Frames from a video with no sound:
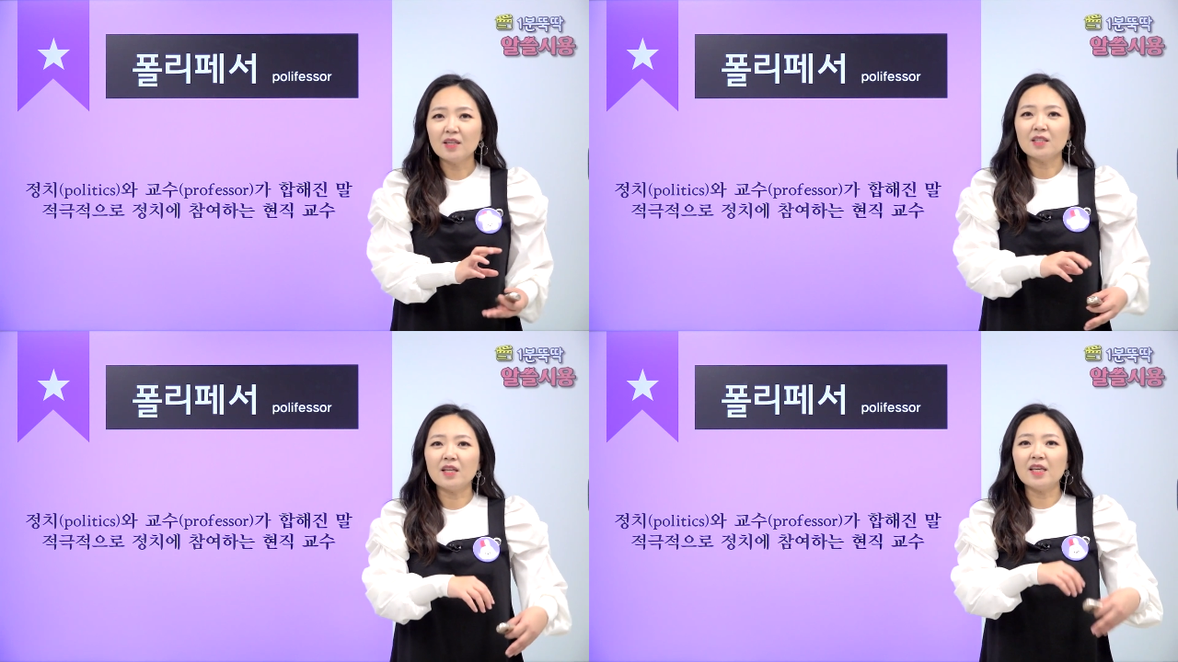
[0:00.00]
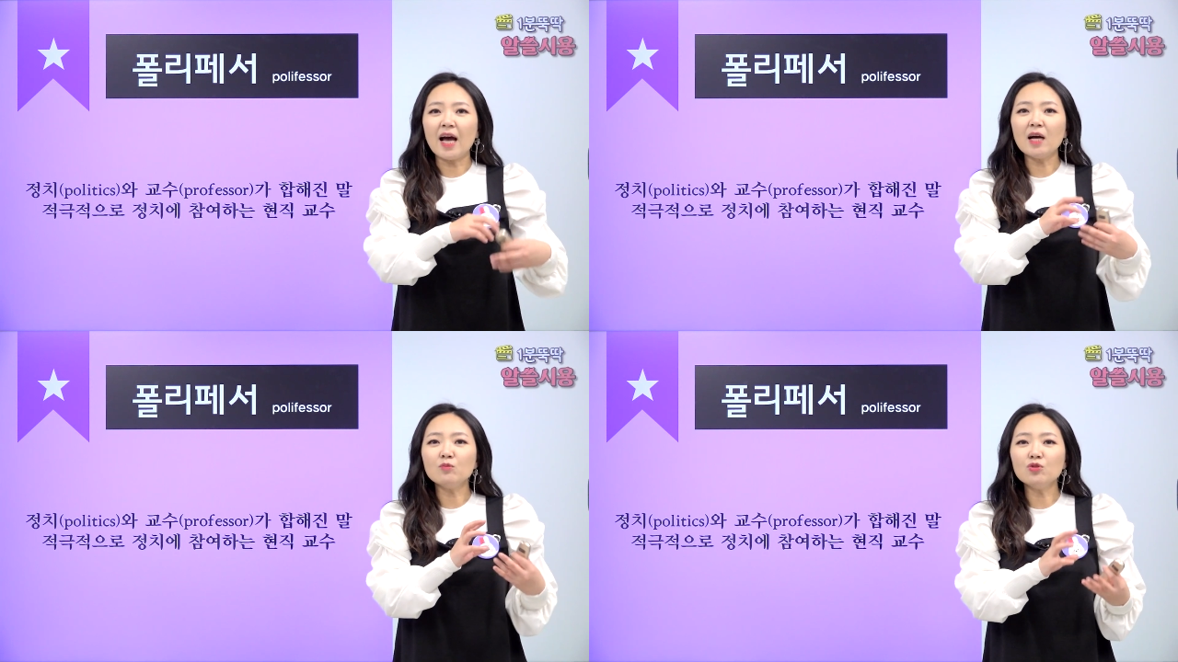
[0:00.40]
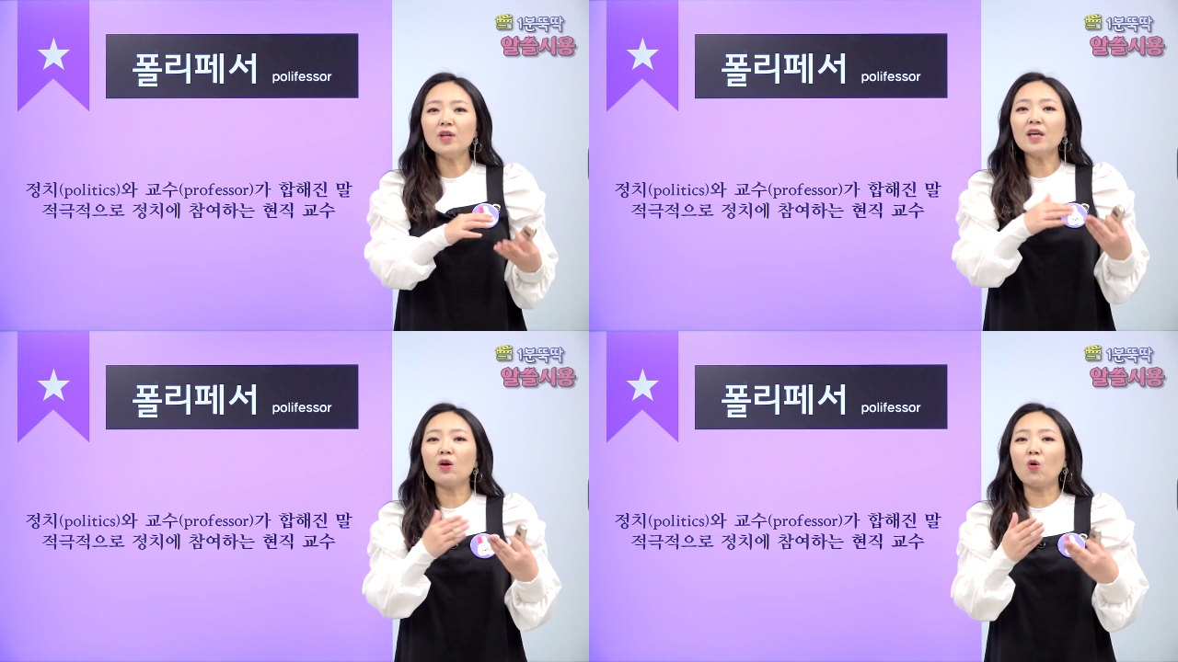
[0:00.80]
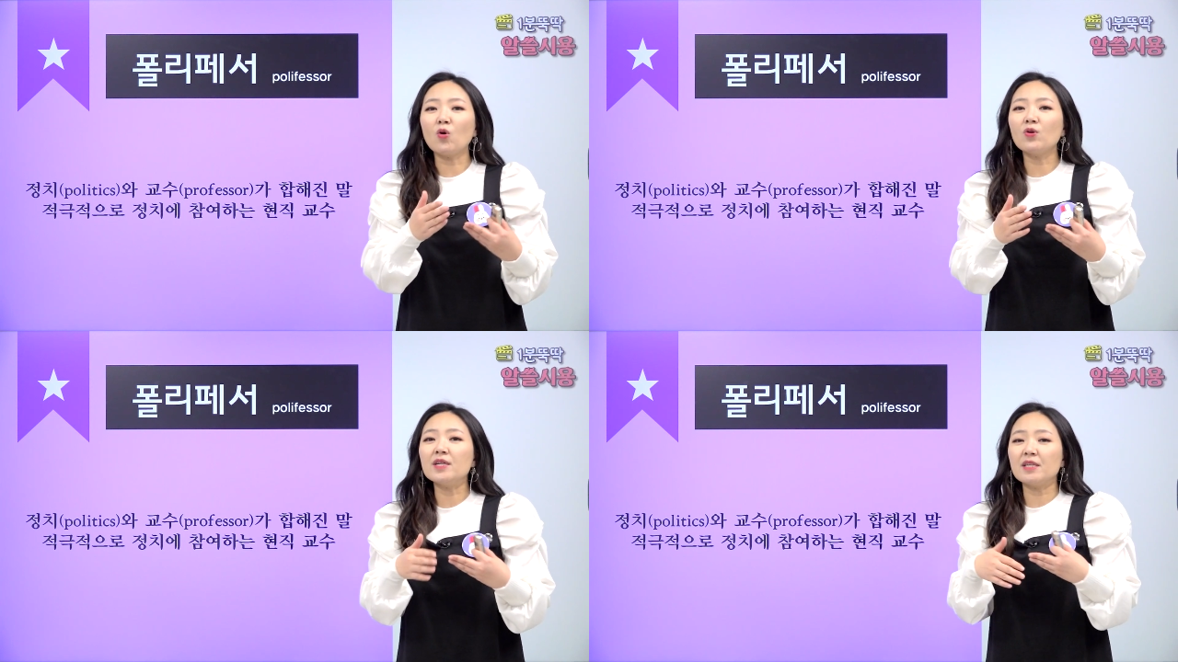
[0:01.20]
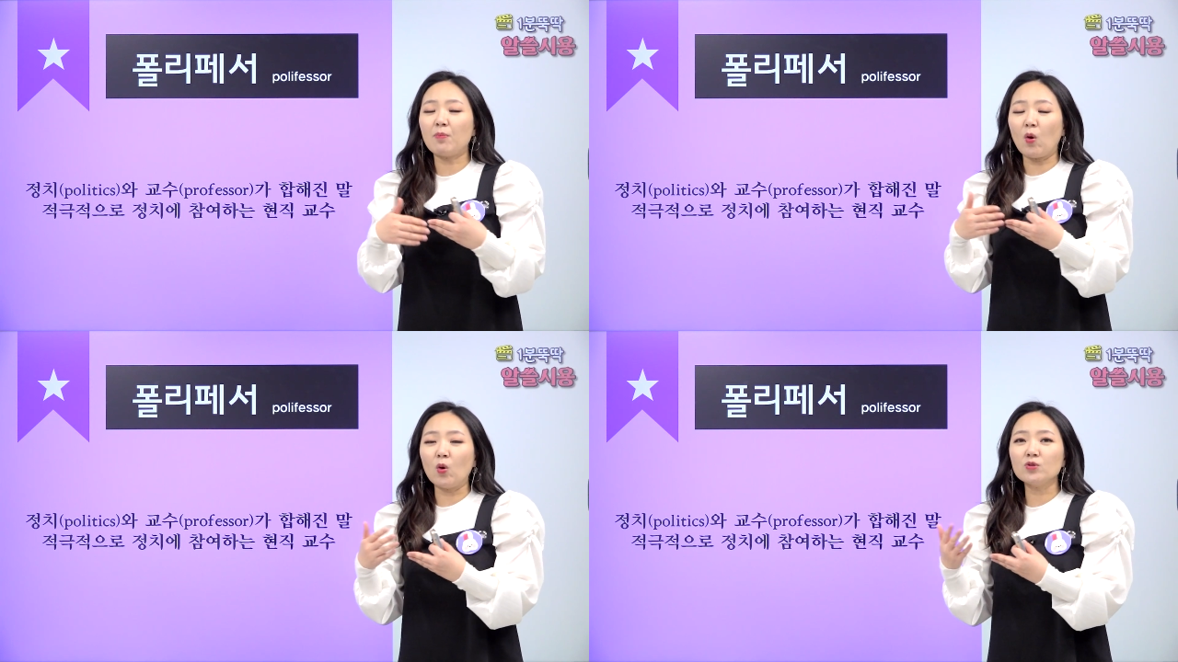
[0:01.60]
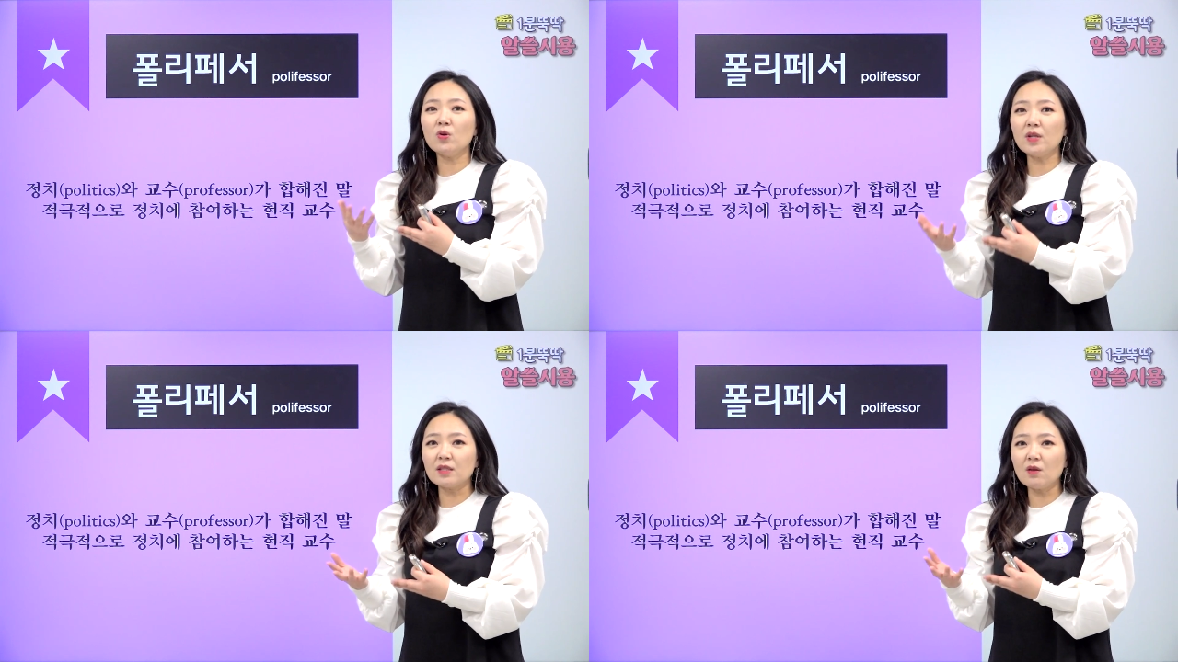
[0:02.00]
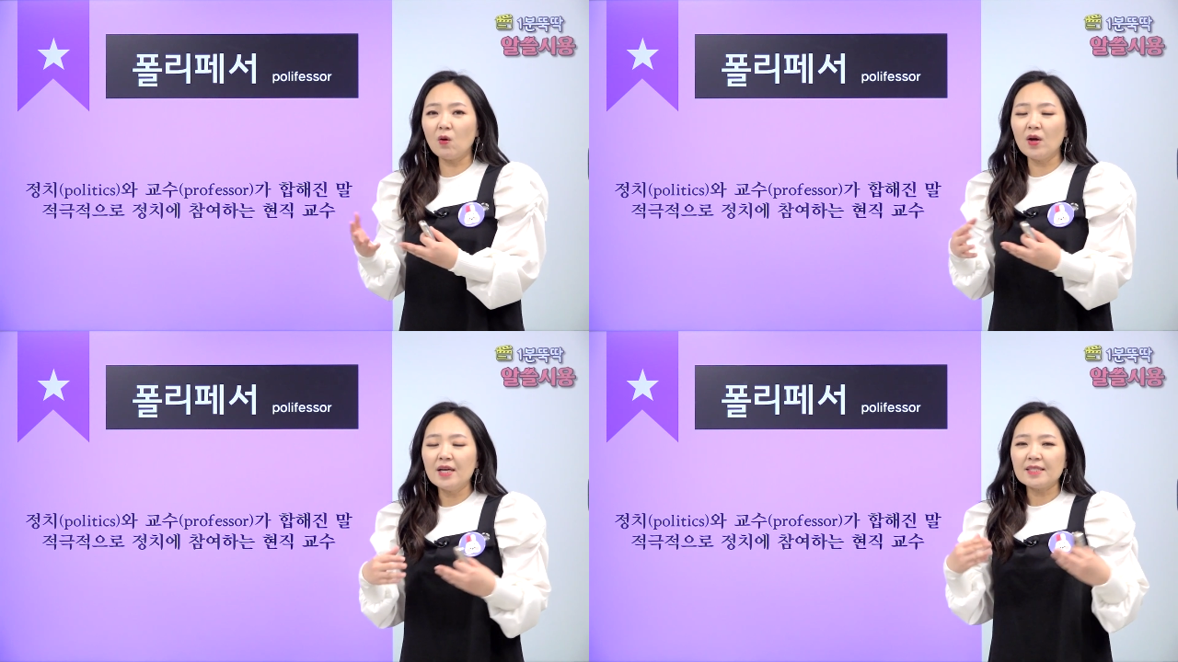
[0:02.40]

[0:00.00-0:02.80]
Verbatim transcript: 근데 이 학문의 영역을 이제 벗어나서